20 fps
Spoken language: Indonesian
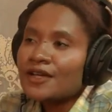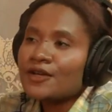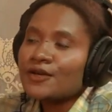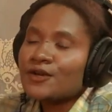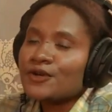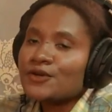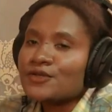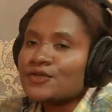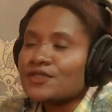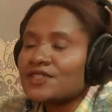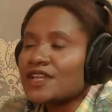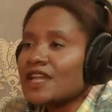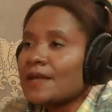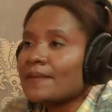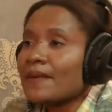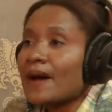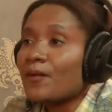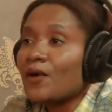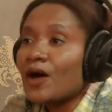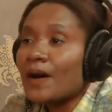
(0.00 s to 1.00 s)
khususnya di
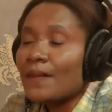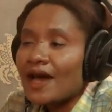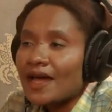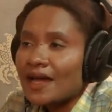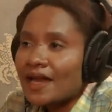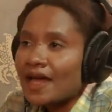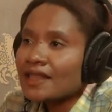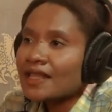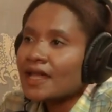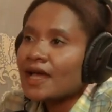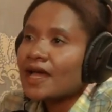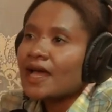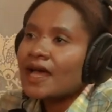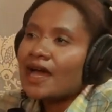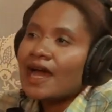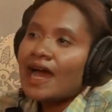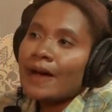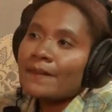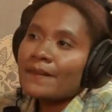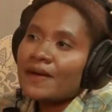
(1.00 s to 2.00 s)
Papua Barat,
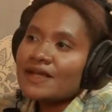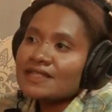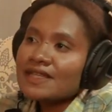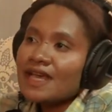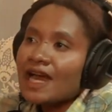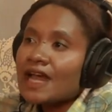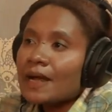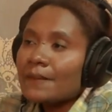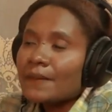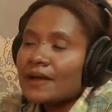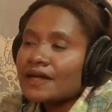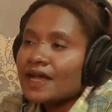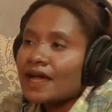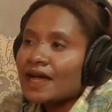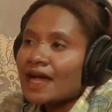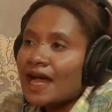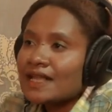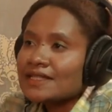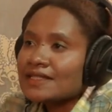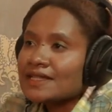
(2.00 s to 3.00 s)
apa sih harapan Kak
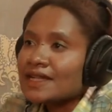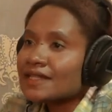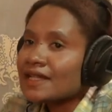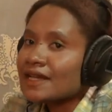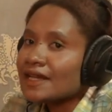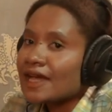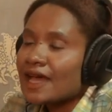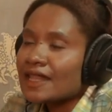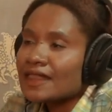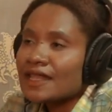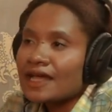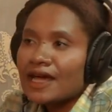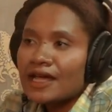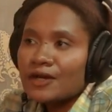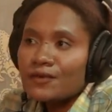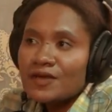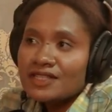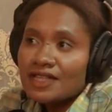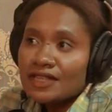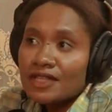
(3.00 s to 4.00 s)
Acil terkait dengan
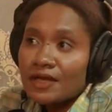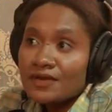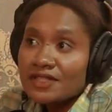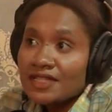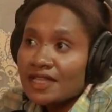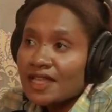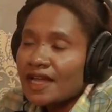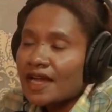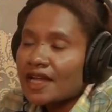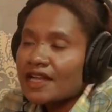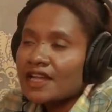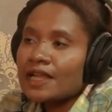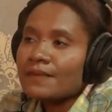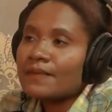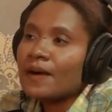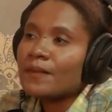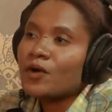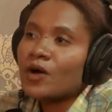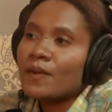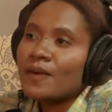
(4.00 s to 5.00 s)
wisata-wisata yang ada di
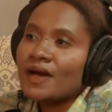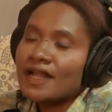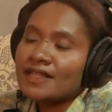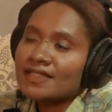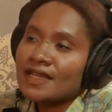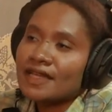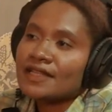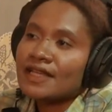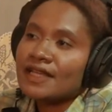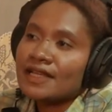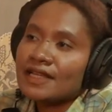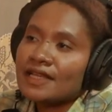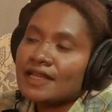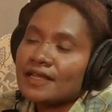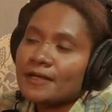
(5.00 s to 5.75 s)
Papua Barat saat ini?